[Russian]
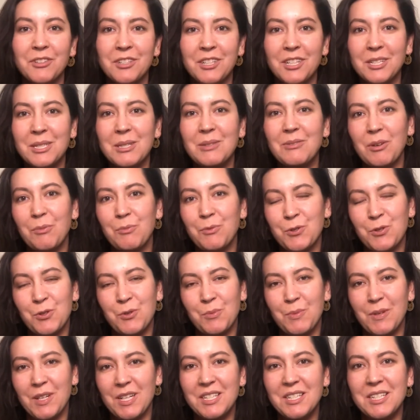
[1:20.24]
детства я
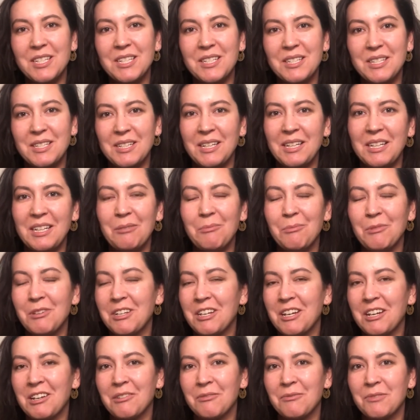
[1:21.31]
пишу песни, стихи,
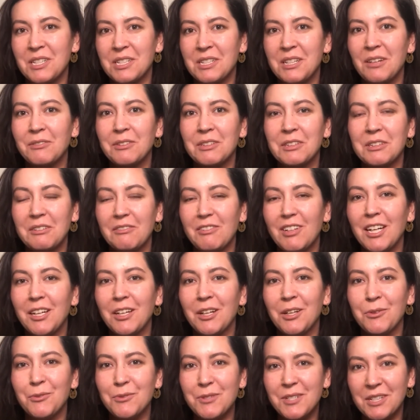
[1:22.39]
меня всегда
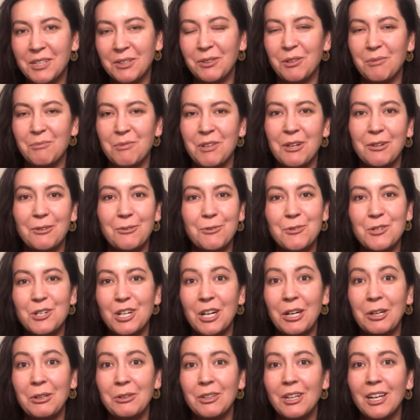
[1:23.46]
вдохновляли люди, которые меня
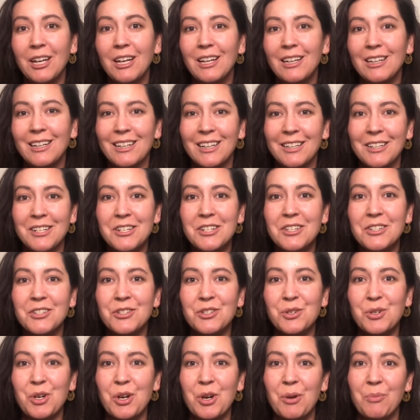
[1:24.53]
окружают. И,
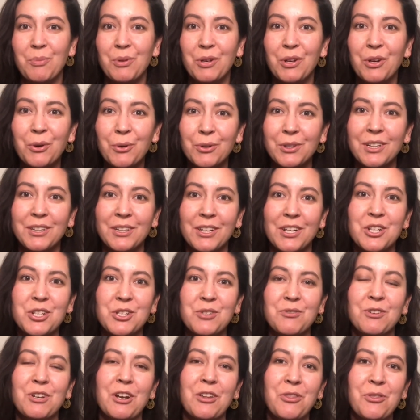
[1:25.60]
конечно же, природа
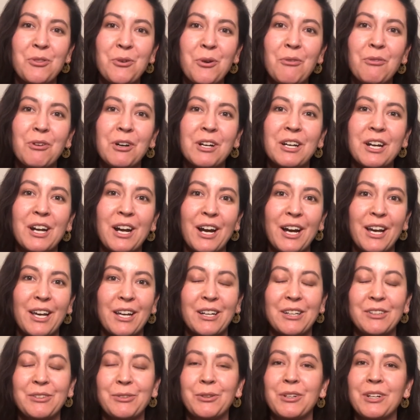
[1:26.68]
нашего родного
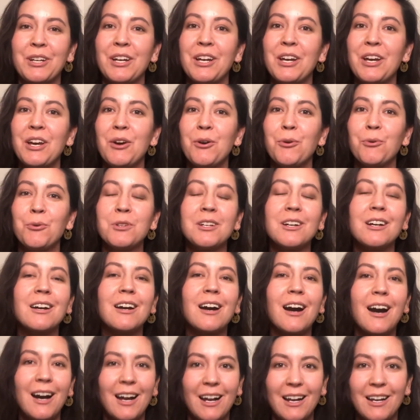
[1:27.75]
края, которая
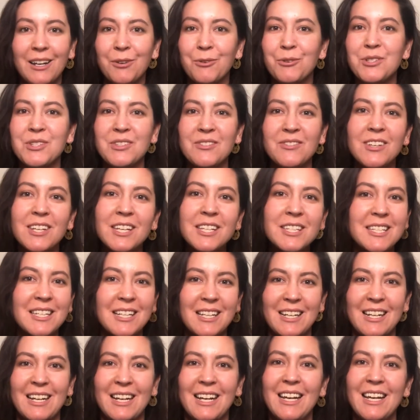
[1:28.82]
уникальна,
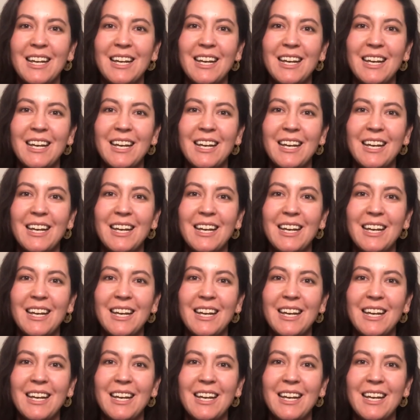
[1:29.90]
удивительна